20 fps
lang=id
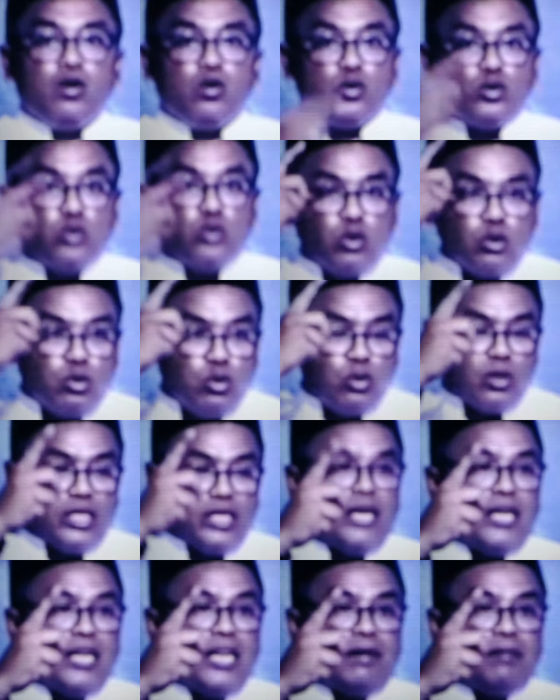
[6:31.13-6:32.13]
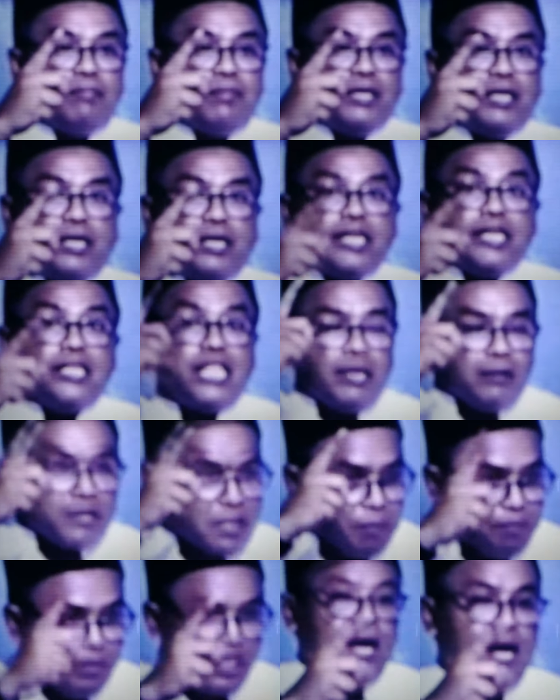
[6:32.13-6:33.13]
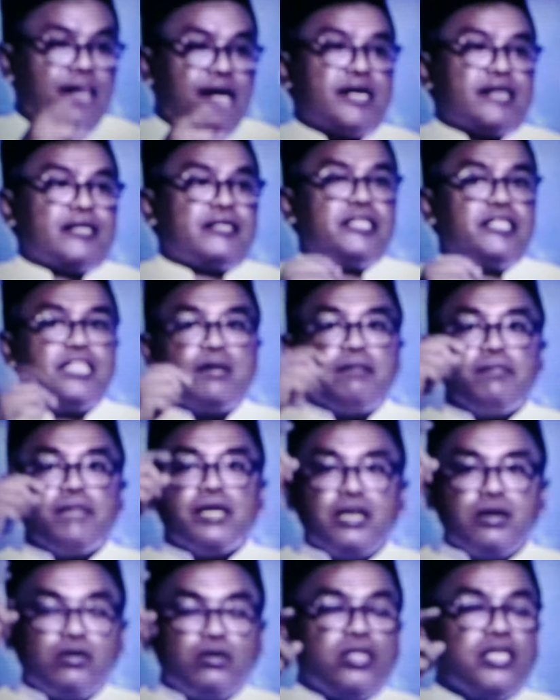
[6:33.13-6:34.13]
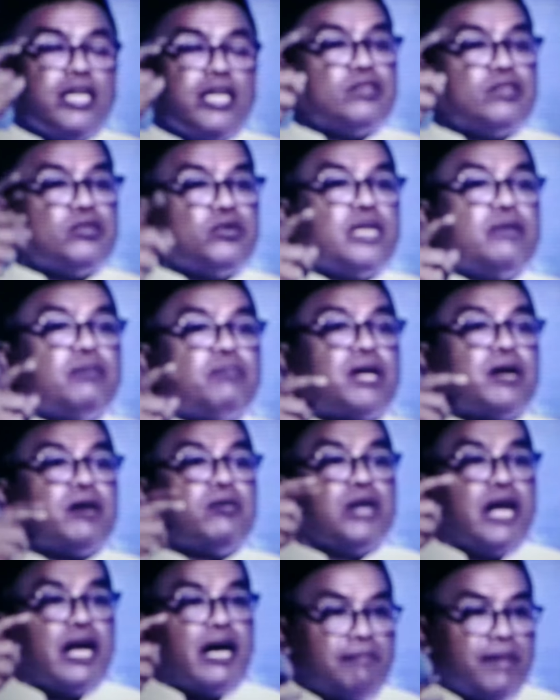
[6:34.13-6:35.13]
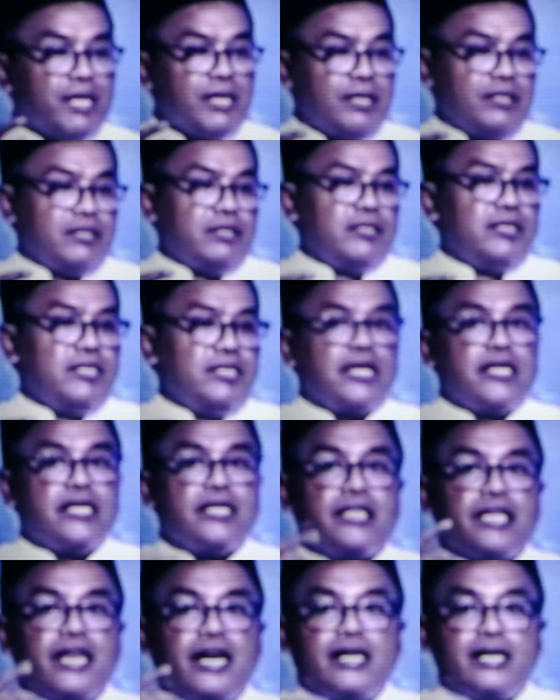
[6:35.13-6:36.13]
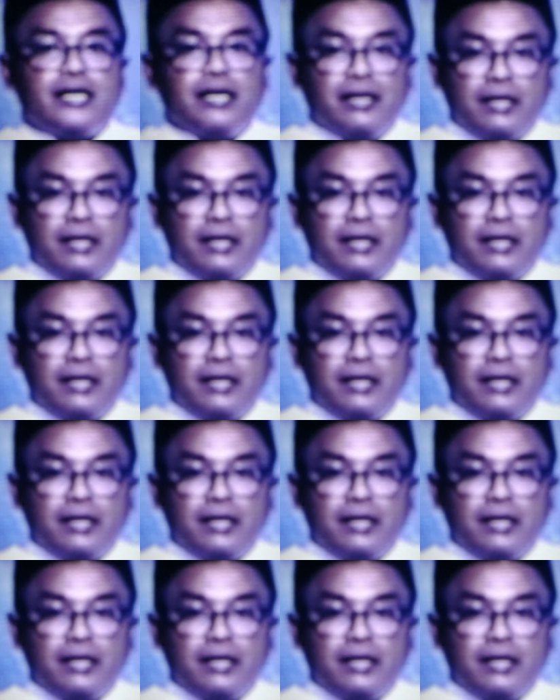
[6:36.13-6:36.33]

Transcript: Untuk zuriat Nabi, kita sepakat, kita mengikuti anjuran para ulama yang kita